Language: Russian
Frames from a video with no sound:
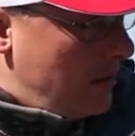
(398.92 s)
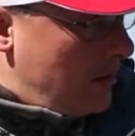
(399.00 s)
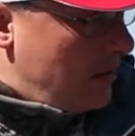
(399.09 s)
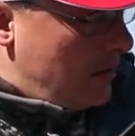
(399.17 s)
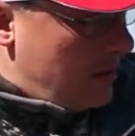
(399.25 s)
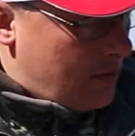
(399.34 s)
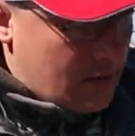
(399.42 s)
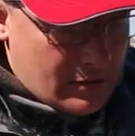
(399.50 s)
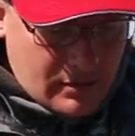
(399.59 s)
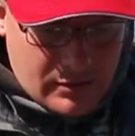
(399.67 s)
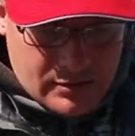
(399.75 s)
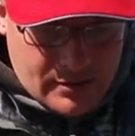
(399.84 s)

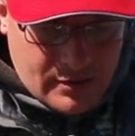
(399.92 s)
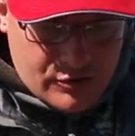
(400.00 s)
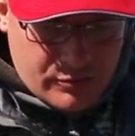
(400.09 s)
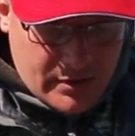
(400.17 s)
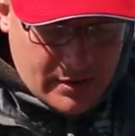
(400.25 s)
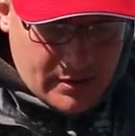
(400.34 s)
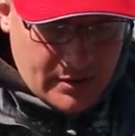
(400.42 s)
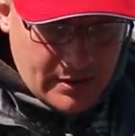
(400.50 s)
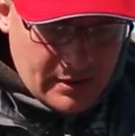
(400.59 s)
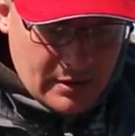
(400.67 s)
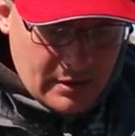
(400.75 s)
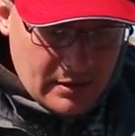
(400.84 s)
а, скажем так,
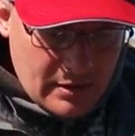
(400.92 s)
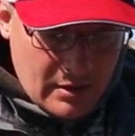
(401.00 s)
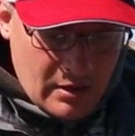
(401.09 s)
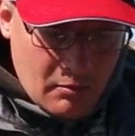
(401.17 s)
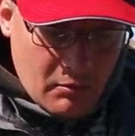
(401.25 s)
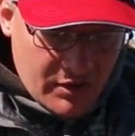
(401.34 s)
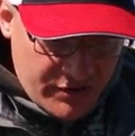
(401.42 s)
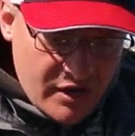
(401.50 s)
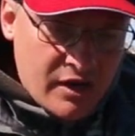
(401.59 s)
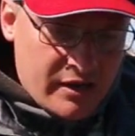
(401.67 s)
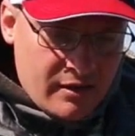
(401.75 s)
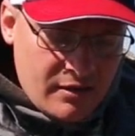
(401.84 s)

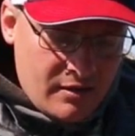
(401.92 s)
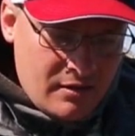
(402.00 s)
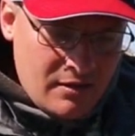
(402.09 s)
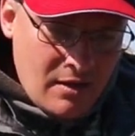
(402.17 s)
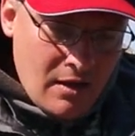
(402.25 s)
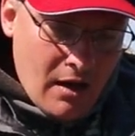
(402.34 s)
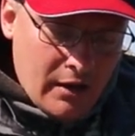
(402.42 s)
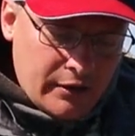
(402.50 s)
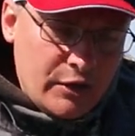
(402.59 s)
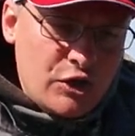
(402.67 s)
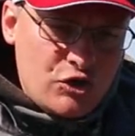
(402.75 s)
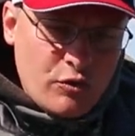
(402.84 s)
модели,
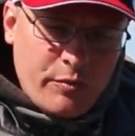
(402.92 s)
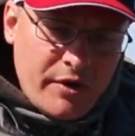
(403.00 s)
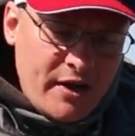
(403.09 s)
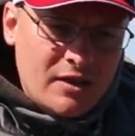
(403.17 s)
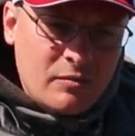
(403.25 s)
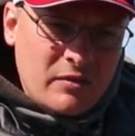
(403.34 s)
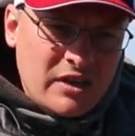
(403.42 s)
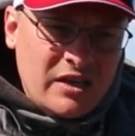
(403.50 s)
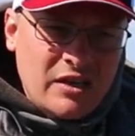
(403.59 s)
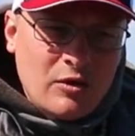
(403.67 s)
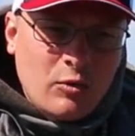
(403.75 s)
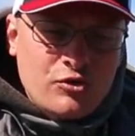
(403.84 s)
они еще при этом
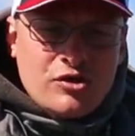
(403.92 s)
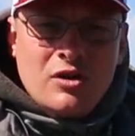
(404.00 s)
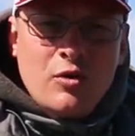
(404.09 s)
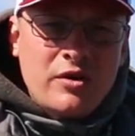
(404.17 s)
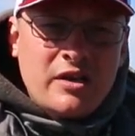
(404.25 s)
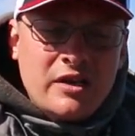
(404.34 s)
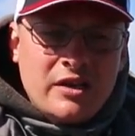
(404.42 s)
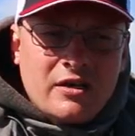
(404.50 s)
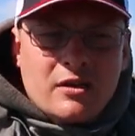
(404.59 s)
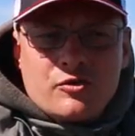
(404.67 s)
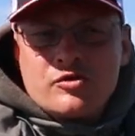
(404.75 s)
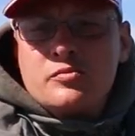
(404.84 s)
и очень легкие, и
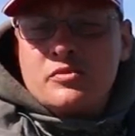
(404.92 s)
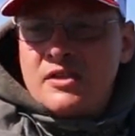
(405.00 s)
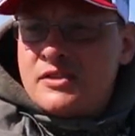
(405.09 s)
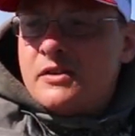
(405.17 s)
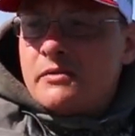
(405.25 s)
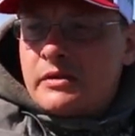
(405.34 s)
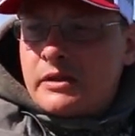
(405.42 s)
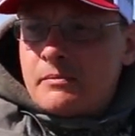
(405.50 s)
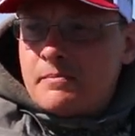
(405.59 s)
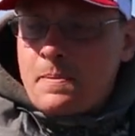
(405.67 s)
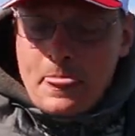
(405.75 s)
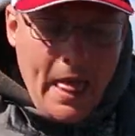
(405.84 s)
хорошо сбалансированы.
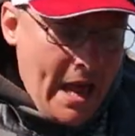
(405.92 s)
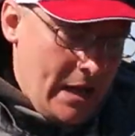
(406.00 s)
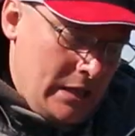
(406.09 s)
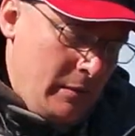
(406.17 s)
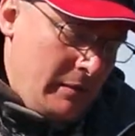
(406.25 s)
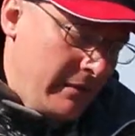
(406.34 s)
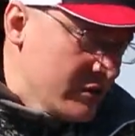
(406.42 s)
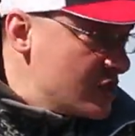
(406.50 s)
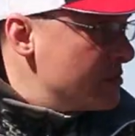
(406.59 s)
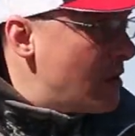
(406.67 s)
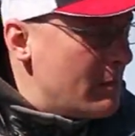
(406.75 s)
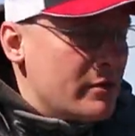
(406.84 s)

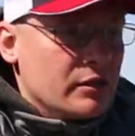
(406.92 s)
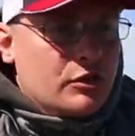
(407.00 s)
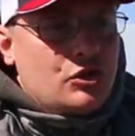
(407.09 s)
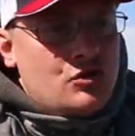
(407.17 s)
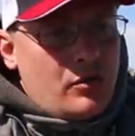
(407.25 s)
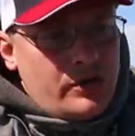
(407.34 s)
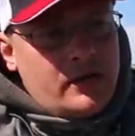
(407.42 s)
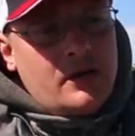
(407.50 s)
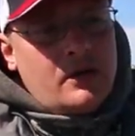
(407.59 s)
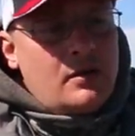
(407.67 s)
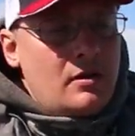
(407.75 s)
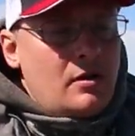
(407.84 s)
Немаловажный момент еще
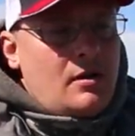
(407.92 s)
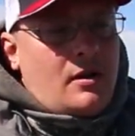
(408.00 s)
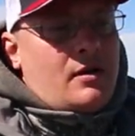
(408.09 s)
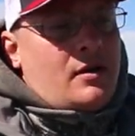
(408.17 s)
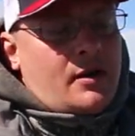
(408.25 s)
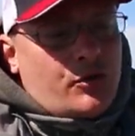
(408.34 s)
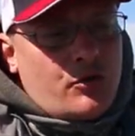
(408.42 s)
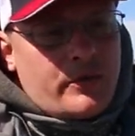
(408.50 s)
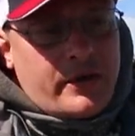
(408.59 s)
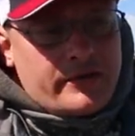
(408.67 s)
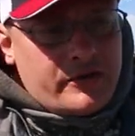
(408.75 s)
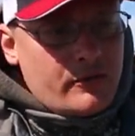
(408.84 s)
один, о
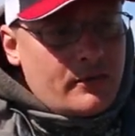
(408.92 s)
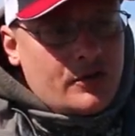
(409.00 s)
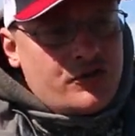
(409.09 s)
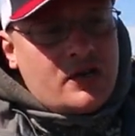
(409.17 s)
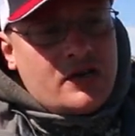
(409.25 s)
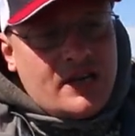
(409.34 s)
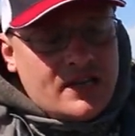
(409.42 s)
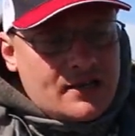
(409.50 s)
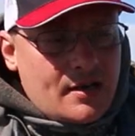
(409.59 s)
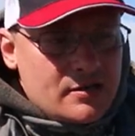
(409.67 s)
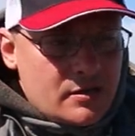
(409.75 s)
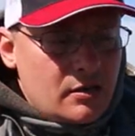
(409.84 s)
котором я в самом начале не
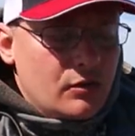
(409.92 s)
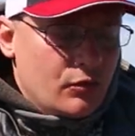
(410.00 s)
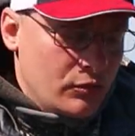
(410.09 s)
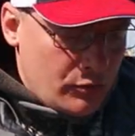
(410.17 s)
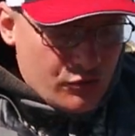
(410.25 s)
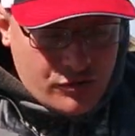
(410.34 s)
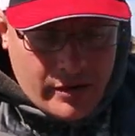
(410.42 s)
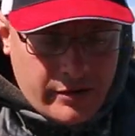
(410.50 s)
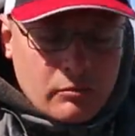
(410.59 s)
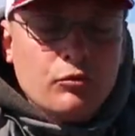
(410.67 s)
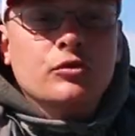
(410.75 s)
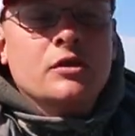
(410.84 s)
сказал, но он тоже,
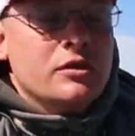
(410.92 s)
наверное, будет